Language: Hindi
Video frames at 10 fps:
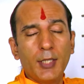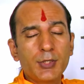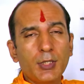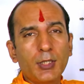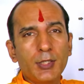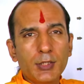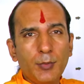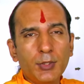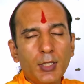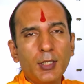ऐसी अगर किसी
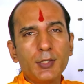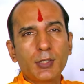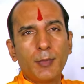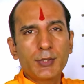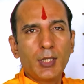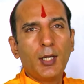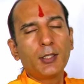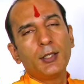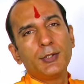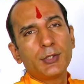भी तरह की समस्या
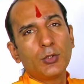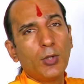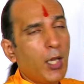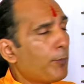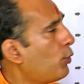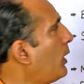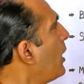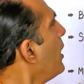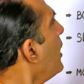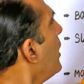हार्ट की किसी को है आपको है